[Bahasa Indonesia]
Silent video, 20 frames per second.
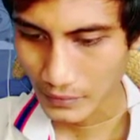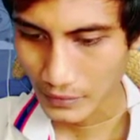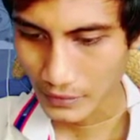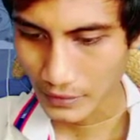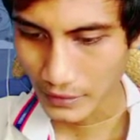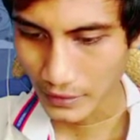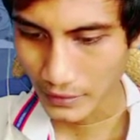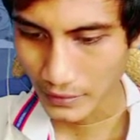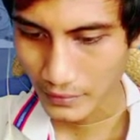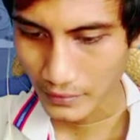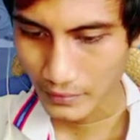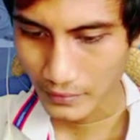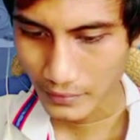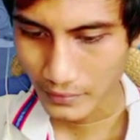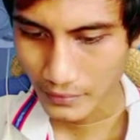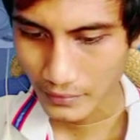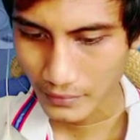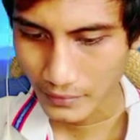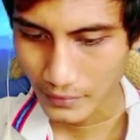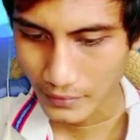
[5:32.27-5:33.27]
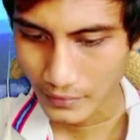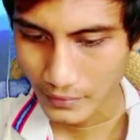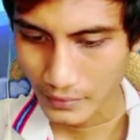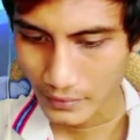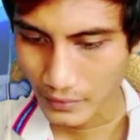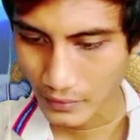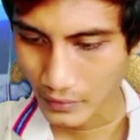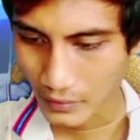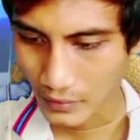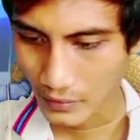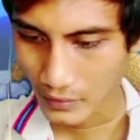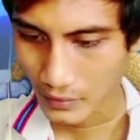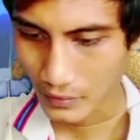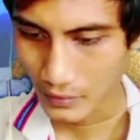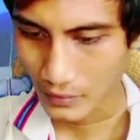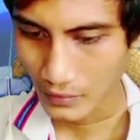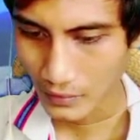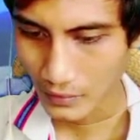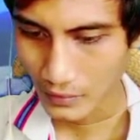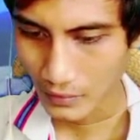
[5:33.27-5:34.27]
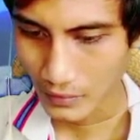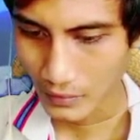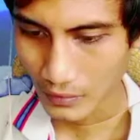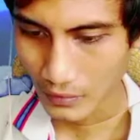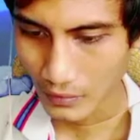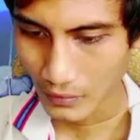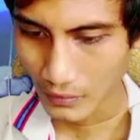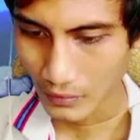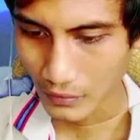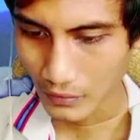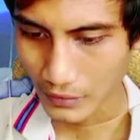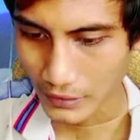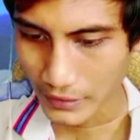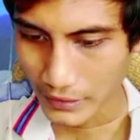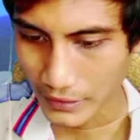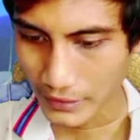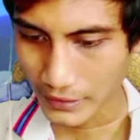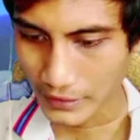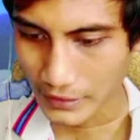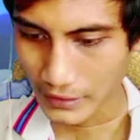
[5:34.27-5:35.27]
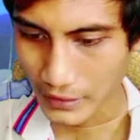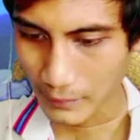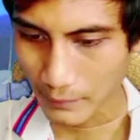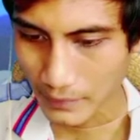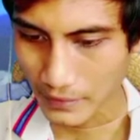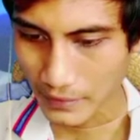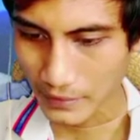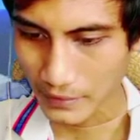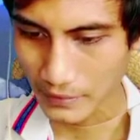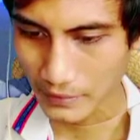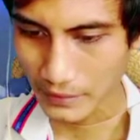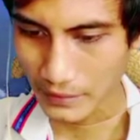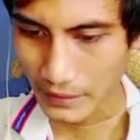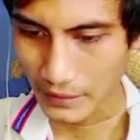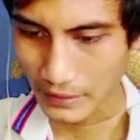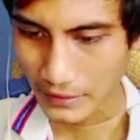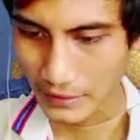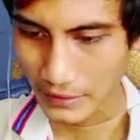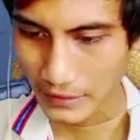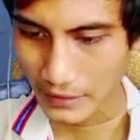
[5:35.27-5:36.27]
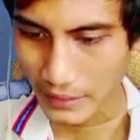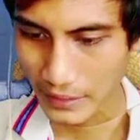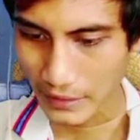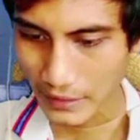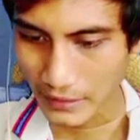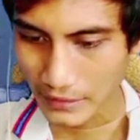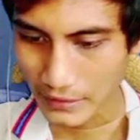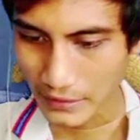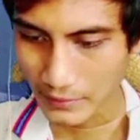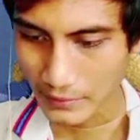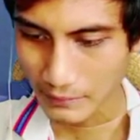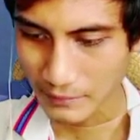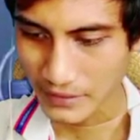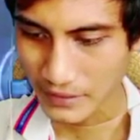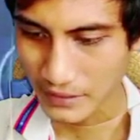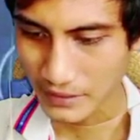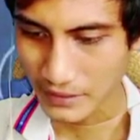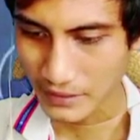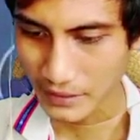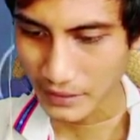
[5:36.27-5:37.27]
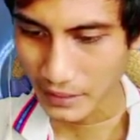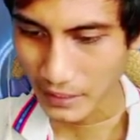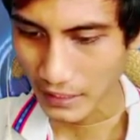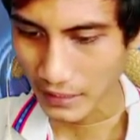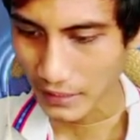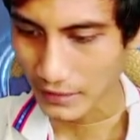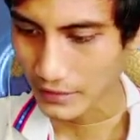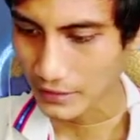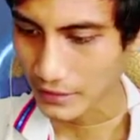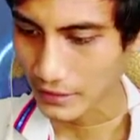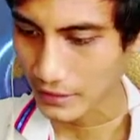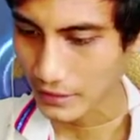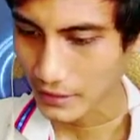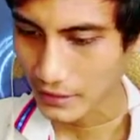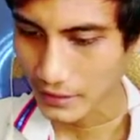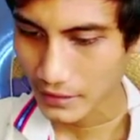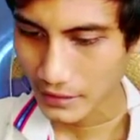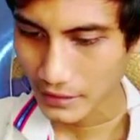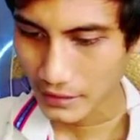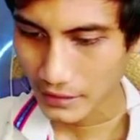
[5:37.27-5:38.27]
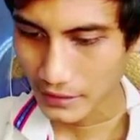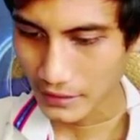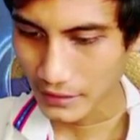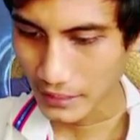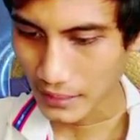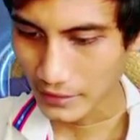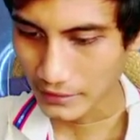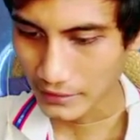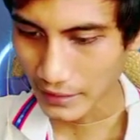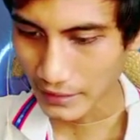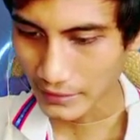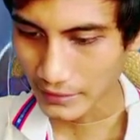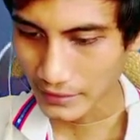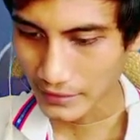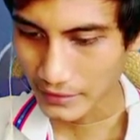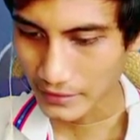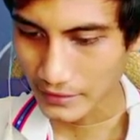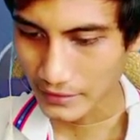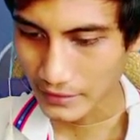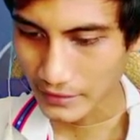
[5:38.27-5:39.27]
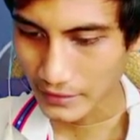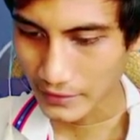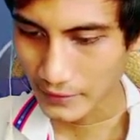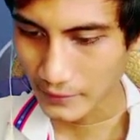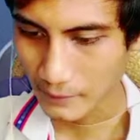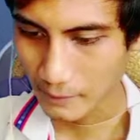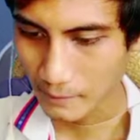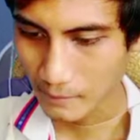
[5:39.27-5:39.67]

juga iya, oke kita pergi dan ini arahnya bisa diarahin ya kita attacknya di sini